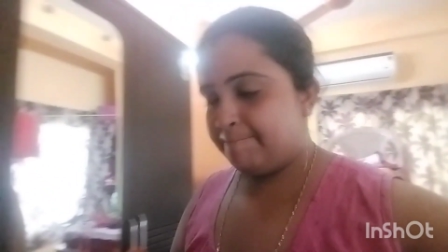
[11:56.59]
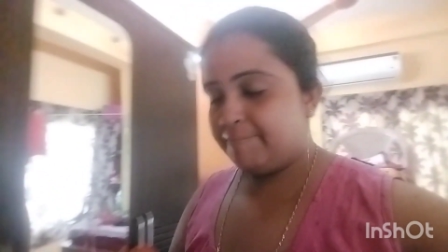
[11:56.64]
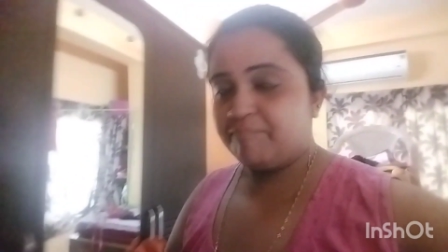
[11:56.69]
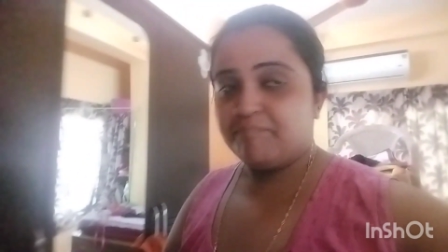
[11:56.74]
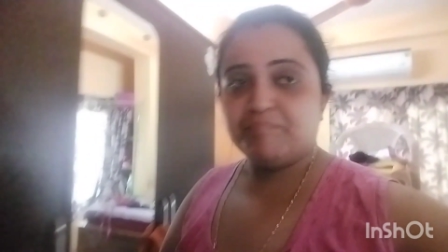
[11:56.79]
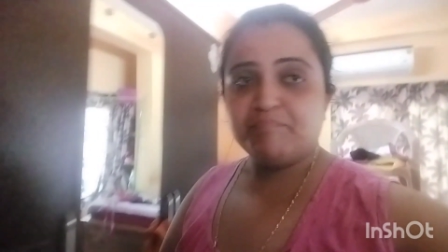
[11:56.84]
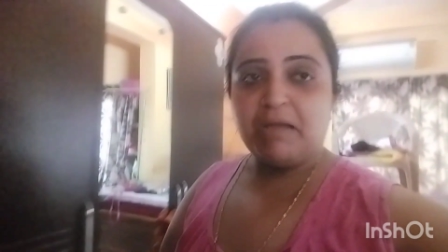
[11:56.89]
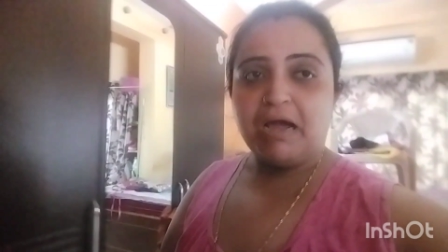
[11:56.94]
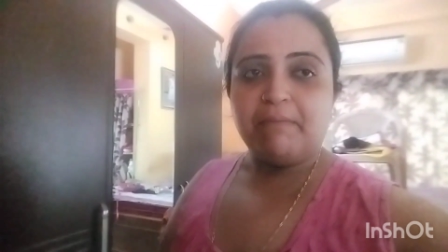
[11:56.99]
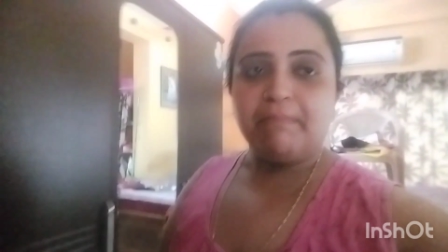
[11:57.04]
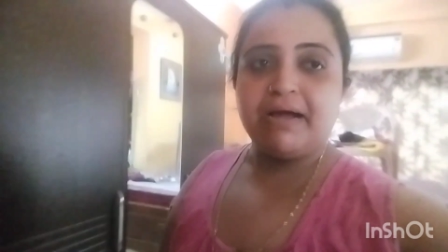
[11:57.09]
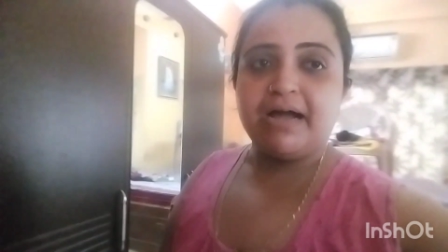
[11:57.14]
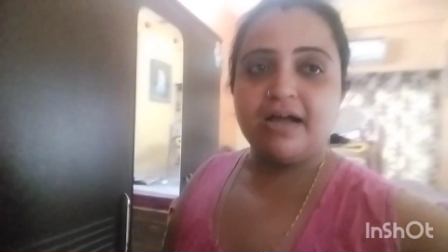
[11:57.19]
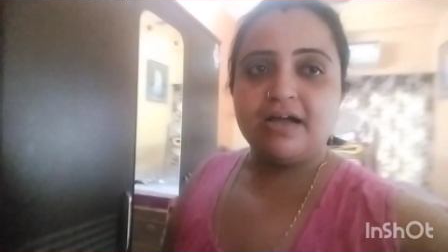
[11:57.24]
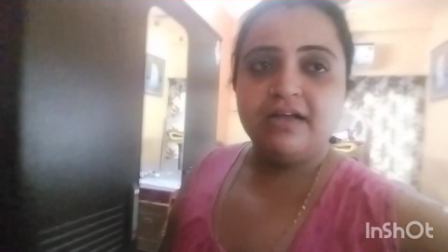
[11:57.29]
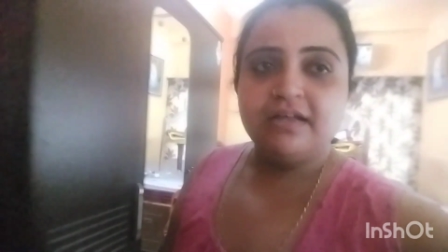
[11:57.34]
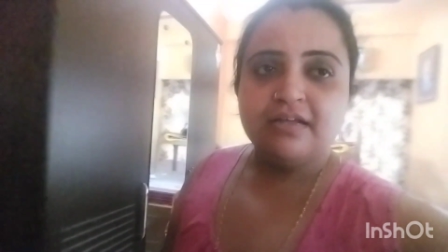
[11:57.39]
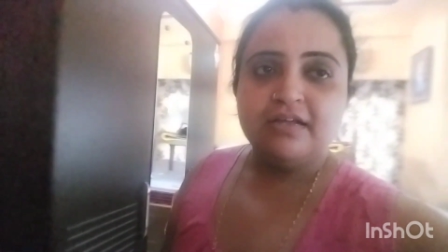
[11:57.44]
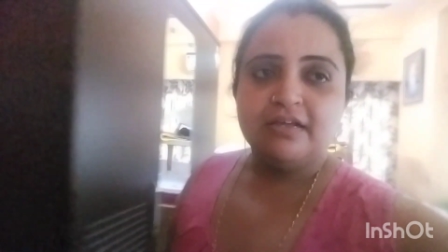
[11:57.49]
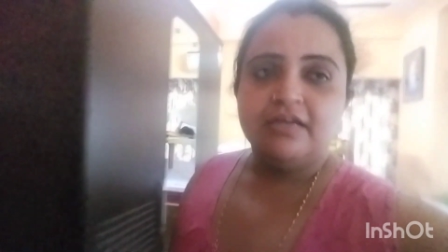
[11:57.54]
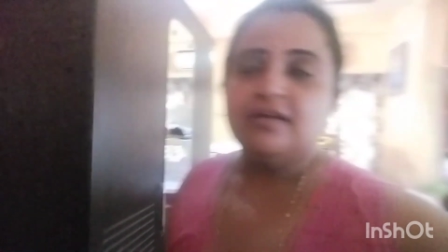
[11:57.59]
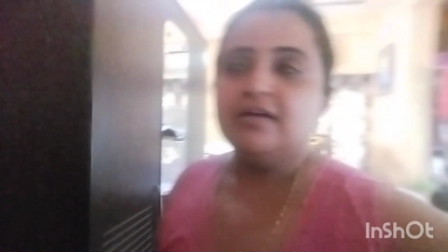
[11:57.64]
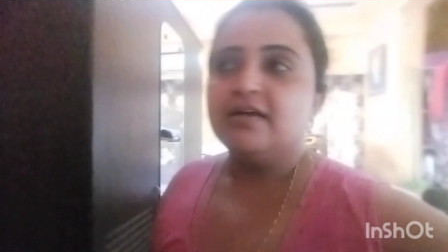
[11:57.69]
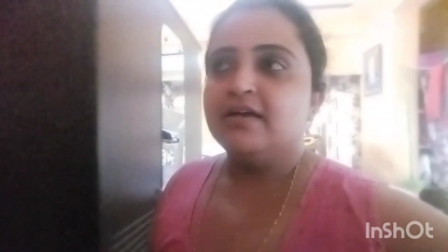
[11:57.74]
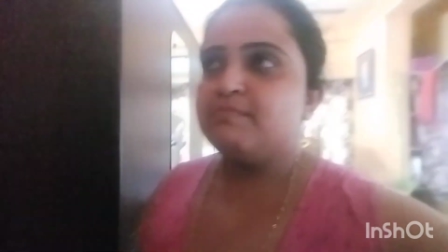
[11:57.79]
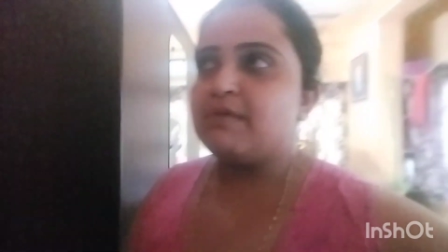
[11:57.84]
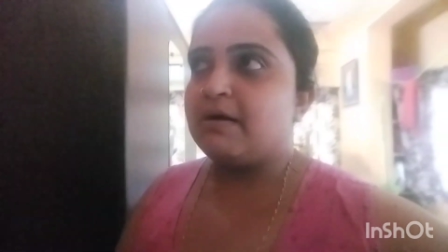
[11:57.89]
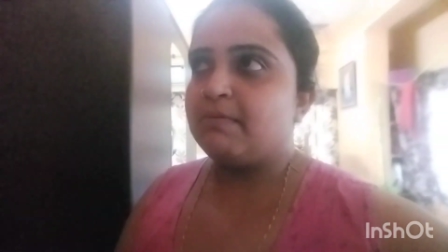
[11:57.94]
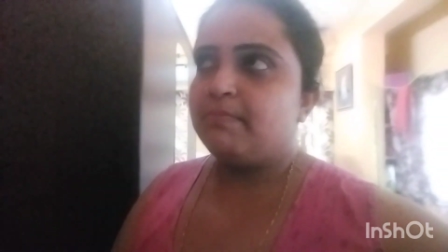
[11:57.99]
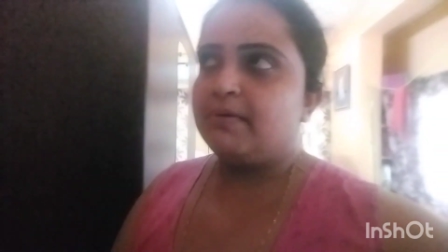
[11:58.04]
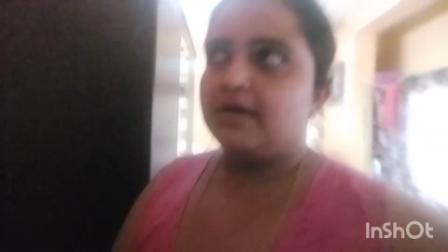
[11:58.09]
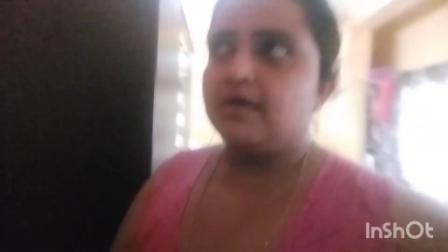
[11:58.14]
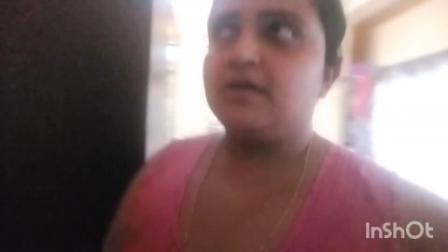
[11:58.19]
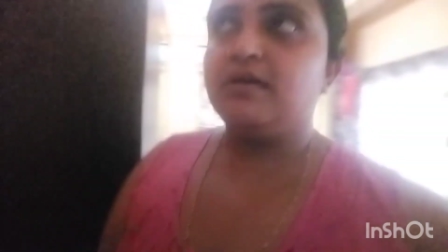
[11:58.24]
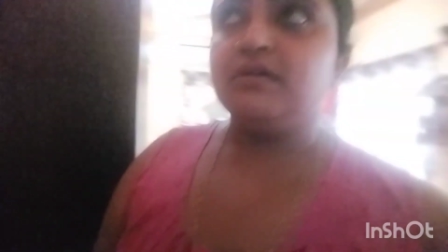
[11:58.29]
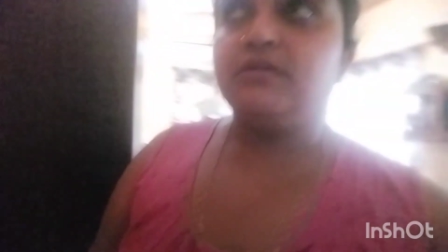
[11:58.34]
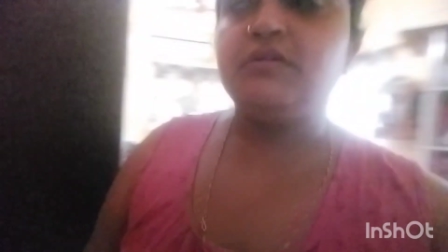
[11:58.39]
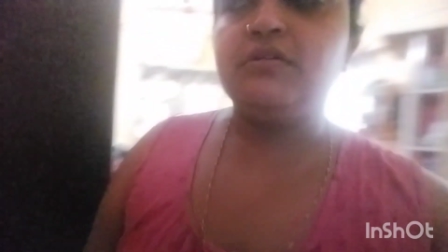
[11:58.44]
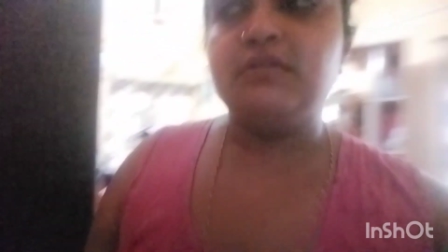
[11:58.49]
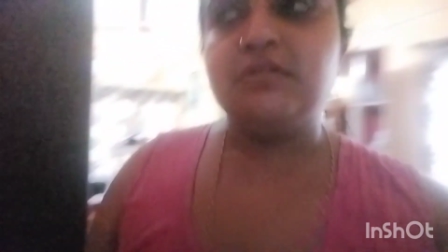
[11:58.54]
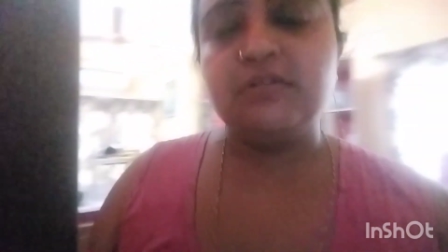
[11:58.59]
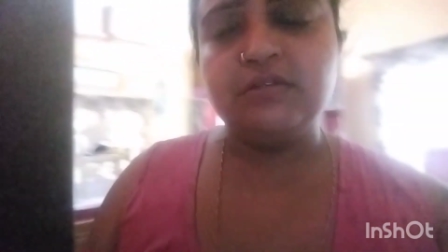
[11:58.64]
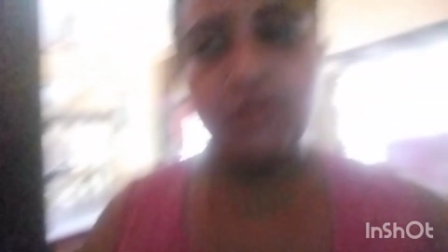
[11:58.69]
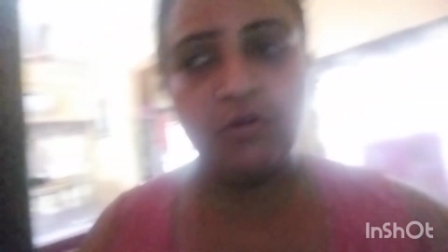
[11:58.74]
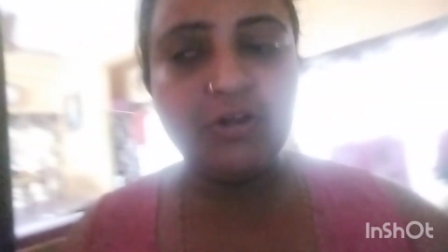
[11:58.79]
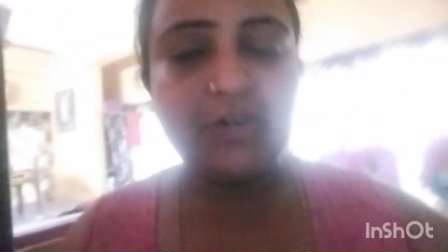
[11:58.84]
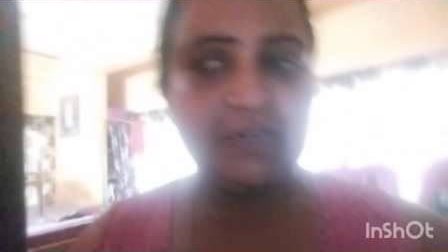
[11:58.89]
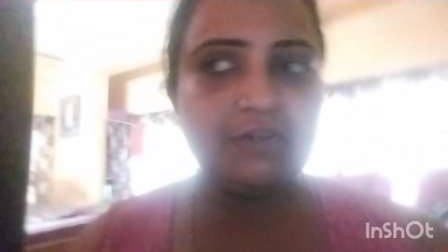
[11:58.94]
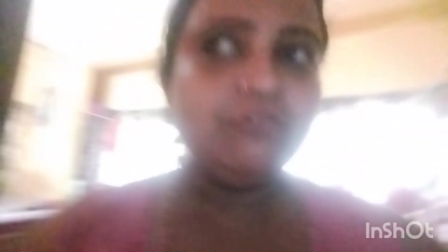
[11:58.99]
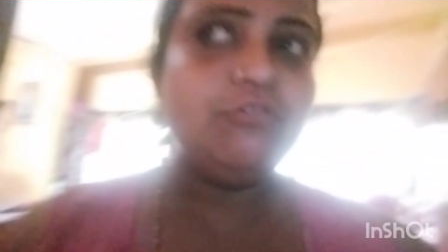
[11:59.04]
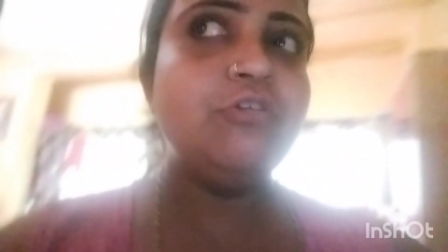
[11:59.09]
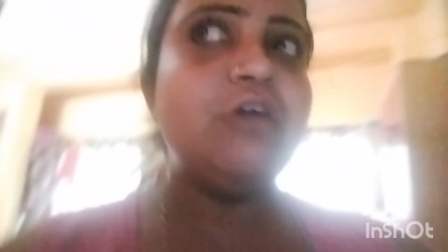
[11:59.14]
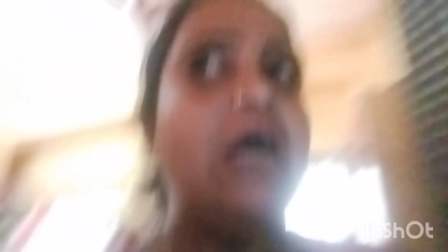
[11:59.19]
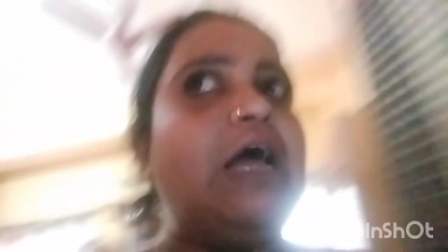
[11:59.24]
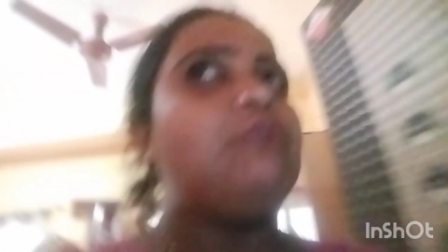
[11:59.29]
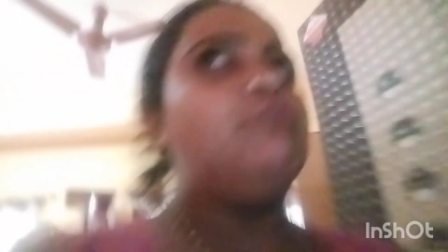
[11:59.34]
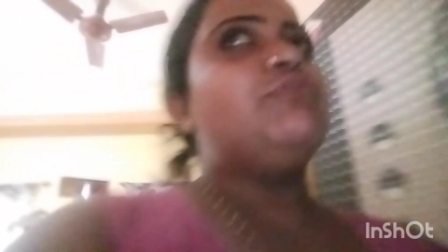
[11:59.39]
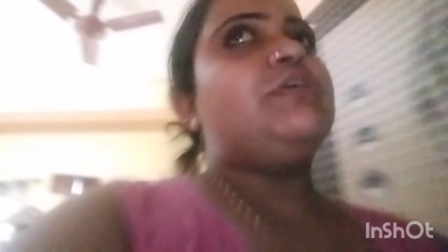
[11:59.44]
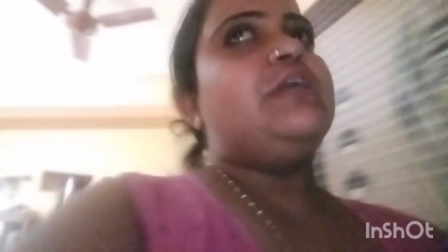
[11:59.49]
বাবা বাবার অনেকগুলো আলু কিনে